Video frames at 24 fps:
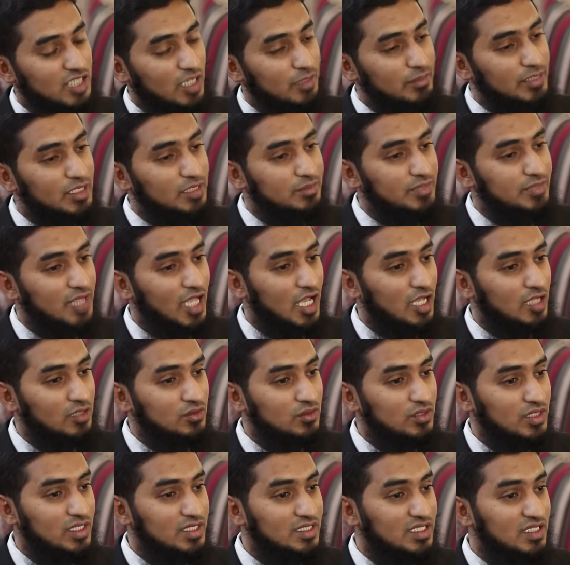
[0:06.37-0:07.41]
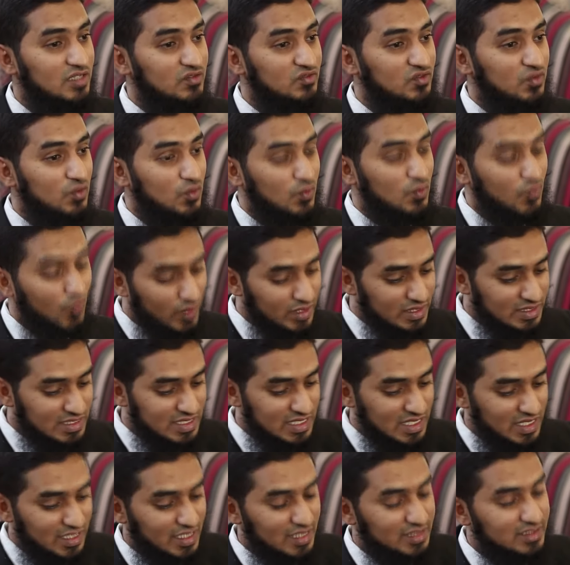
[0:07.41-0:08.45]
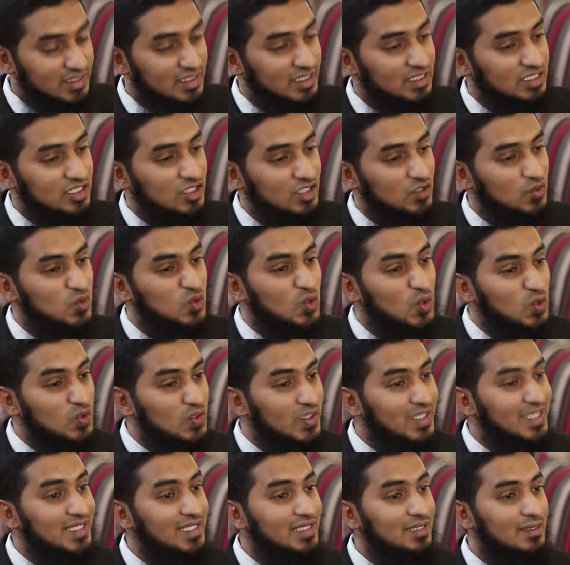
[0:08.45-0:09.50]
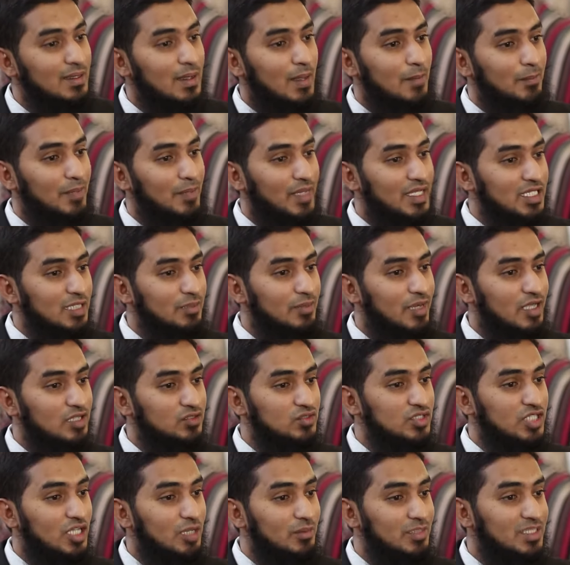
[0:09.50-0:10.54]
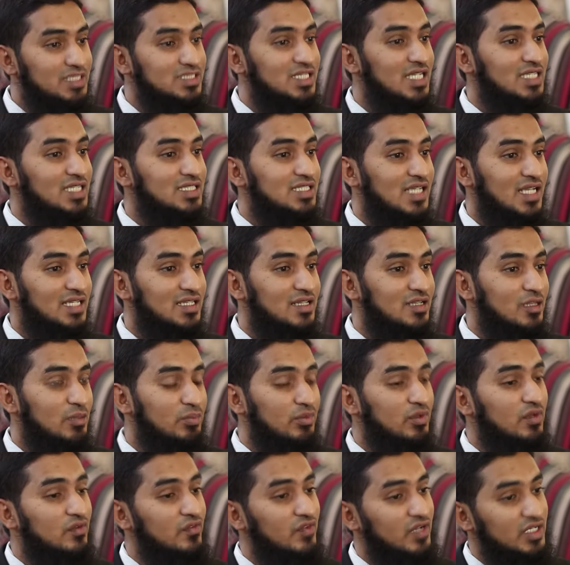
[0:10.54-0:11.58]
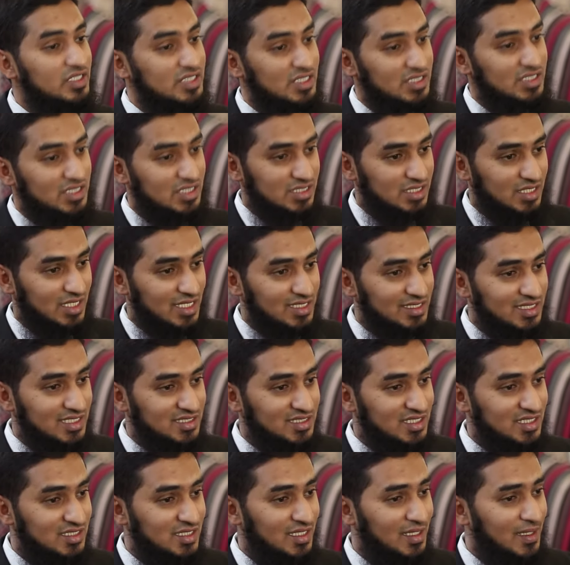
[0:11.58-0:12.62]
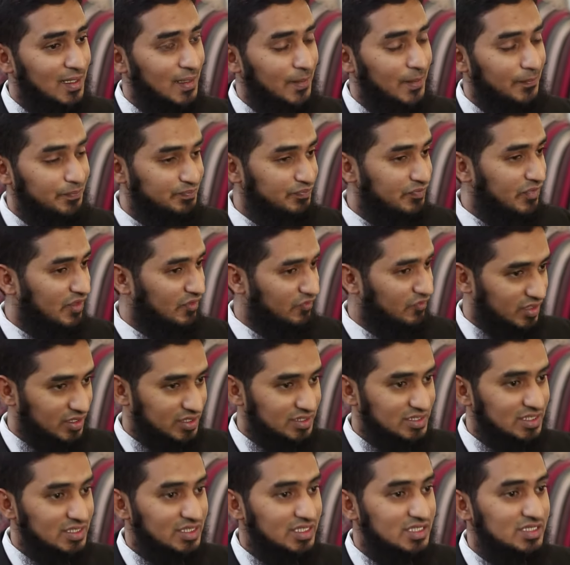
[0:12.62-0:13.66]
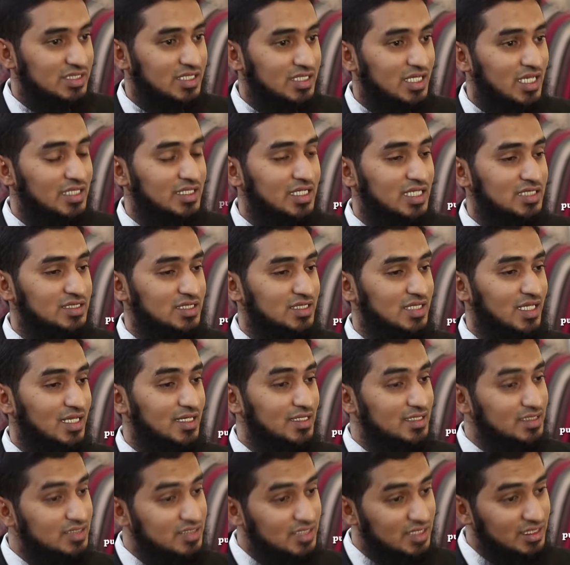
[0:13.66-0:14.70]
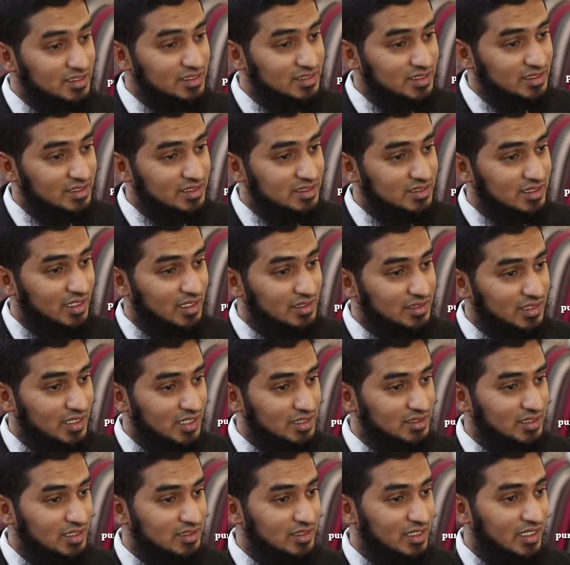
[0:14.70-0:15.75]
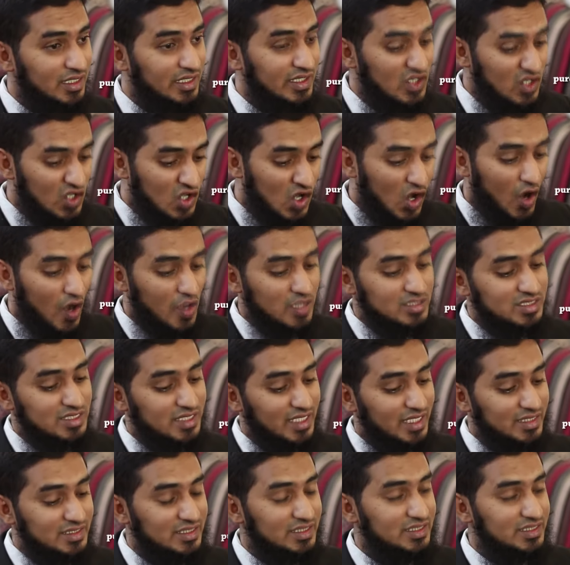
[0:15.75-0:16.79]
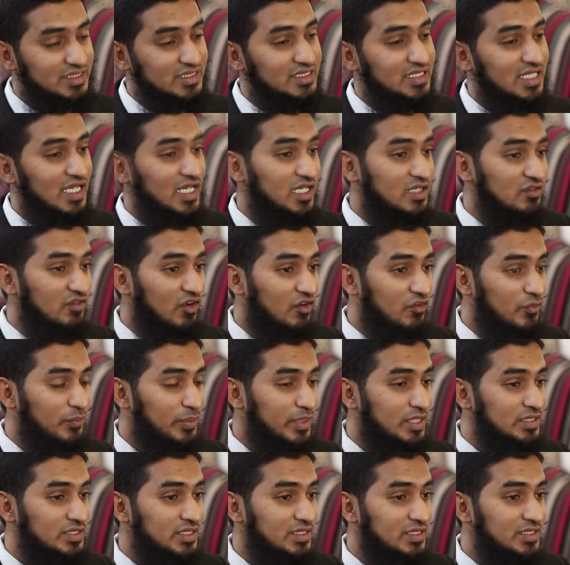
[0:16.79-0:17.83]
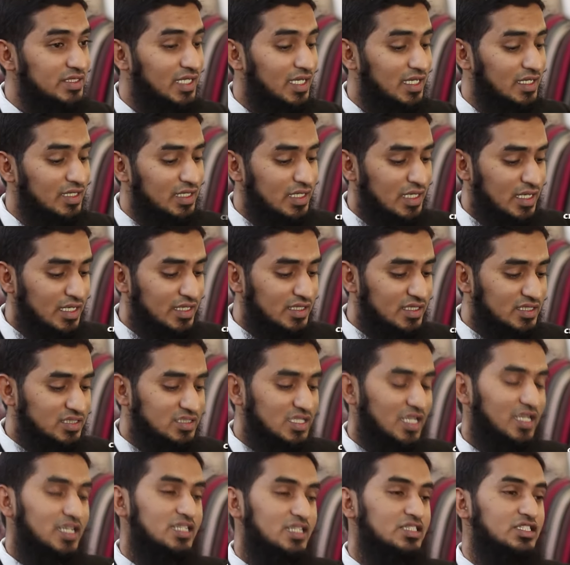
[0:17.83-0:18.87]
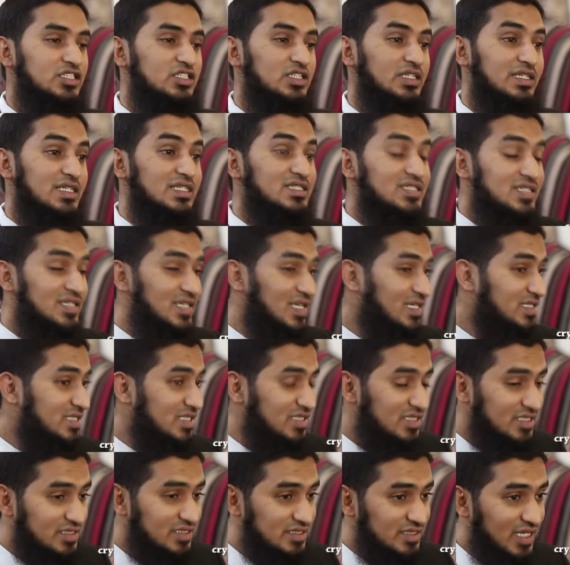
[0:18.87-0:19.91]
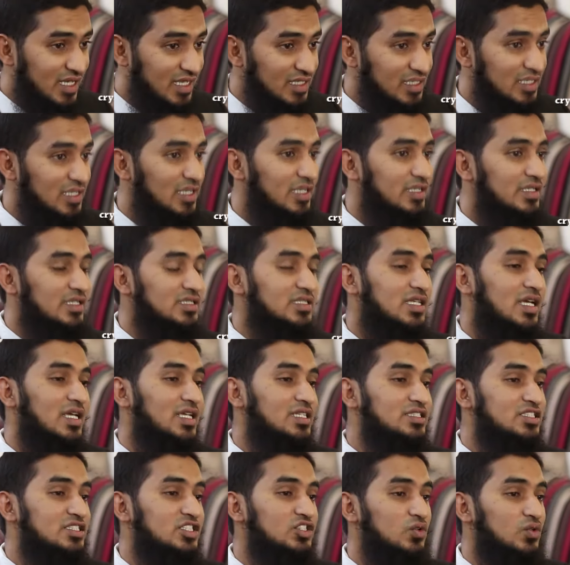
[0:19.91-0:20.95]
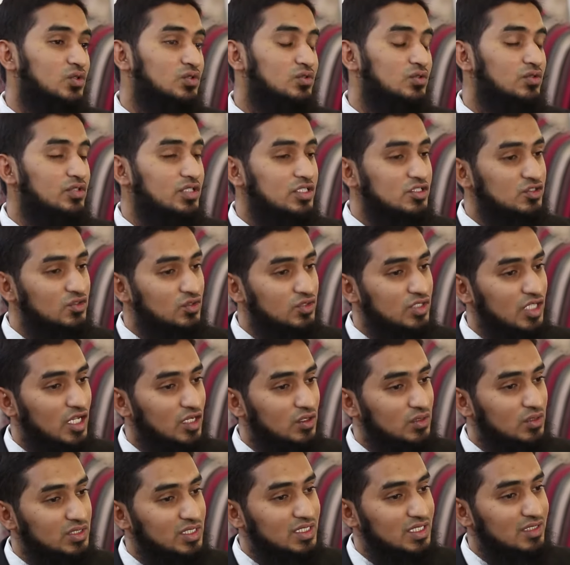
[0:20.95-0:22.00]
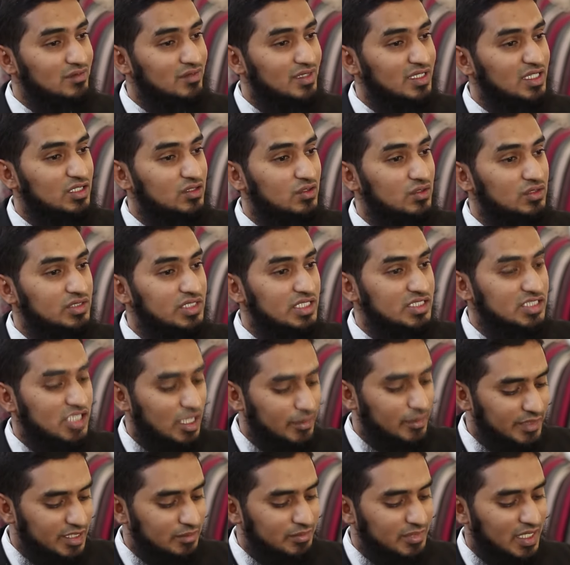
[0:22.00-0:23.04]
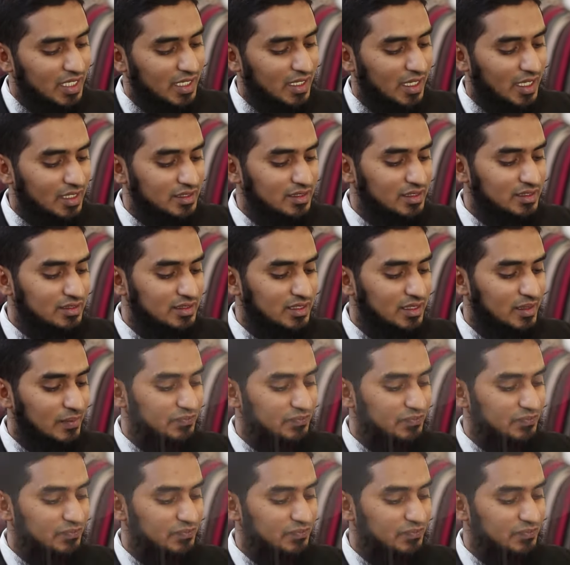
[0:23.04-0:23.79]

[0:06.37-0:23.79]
जाबिर इबन हैन को कहते हैं वो इसलिए कहते हैं कि उन्होंने ही पहली बार दुनिया में ईजाद किया था कि प्योरीफिकेशन किस तरह किया जाता है फिल्ट्रेशन किस तरह किया जाता है डिस्टिलेशन किस तरह किया जाता है ऑक्सीडाइजेशन क्या है इवापरेशन क्या है ये सारे चीज़ें क्रिस्टलाइजेशन क्या है ये सारे चीज़ों को दुनि, इस दुनिया को देने वाले कौन थे जाबिर इब्ने हयान ही